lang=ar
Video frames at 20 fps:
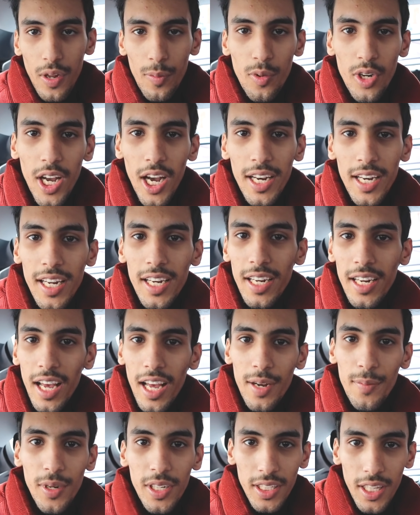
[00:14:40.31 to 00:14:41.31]
فالمكانين
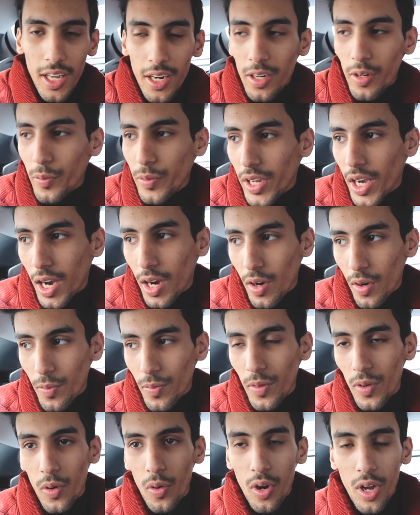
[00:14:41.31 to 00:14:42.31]
اللي انا مختار لكم
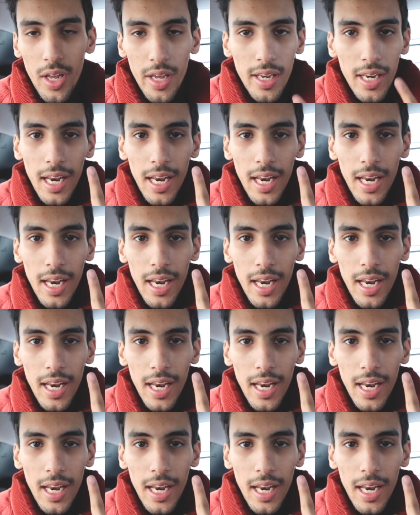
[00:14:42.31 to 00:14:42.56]
اياهم آه،